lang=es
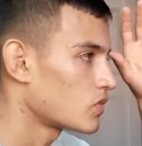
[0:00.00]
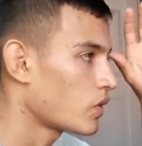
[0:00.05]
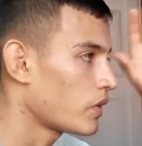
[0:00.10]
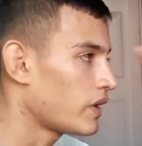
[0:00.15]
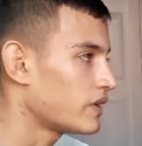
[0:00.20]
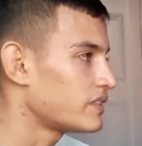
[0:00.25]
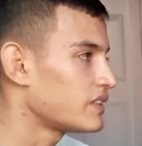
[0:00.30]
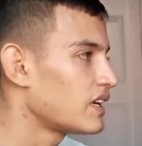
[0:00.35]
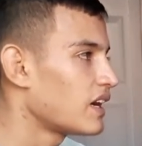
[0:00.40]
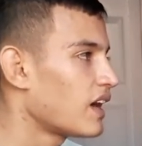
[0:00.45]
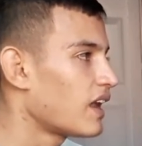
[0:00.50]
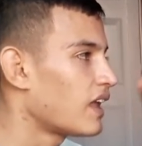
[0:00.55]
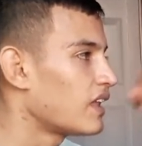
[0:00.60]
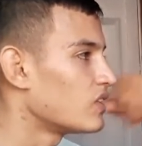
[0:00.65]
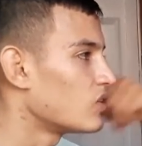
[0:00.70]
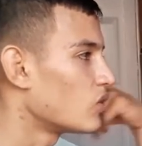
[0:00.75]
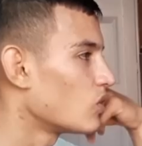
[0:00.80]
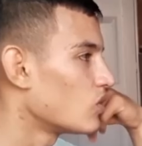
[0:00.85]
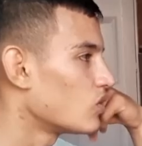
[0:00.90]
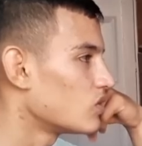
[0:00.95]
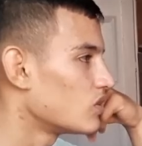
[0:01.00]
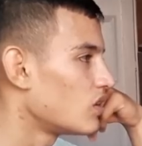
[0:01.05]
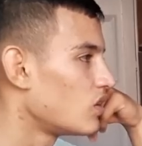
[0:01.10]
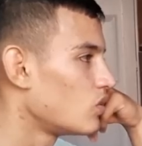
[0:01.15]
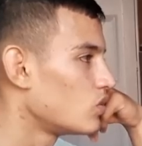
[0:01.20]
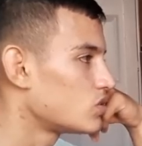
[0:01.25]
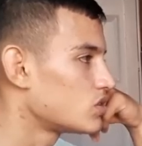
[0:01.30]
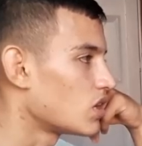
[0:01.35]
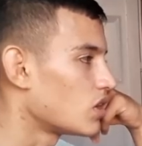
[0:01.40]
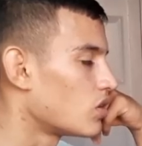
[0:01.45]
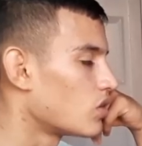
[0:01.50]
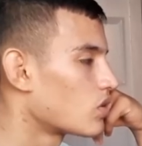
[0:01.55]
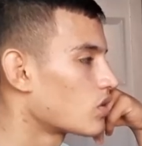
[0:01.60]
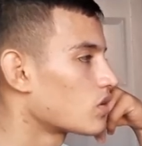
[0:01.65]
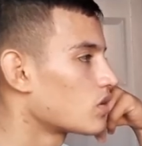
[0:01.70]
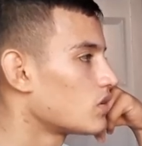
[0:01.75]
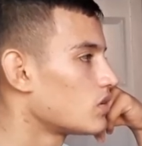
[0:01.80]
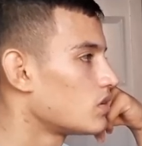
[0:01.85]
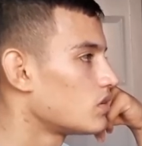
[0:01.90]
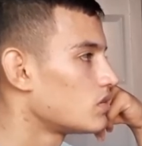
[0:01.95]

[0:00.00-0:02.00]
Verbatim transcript: todavía sigue ganando el luchador